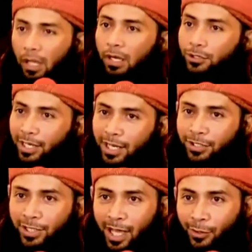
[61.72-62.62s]
Allah Jalla
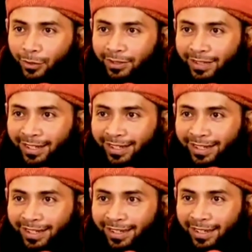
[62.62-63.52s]
Jalalu.
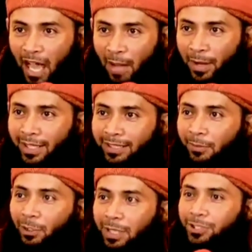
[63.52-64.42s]
Apa
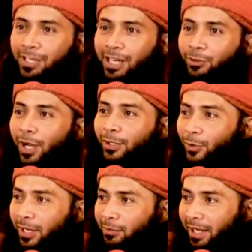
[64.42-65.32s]
kita boleh mencela
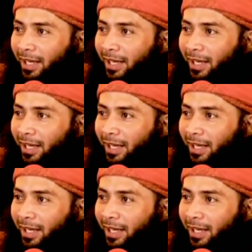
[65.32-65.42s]
Tuhan-Tuhan